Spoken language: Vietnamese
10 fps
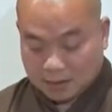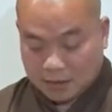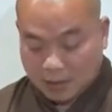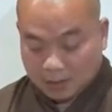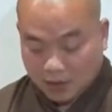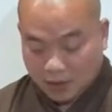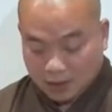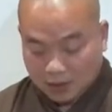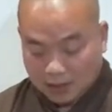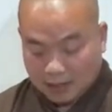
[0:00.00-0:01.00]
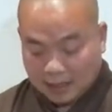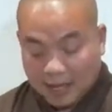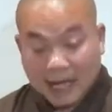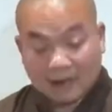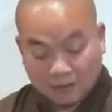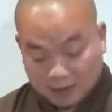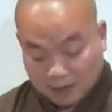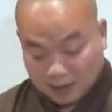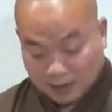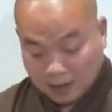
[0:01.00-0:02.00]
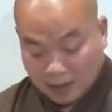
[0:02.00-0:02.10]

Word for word: cảm thọ như là lạc vân vân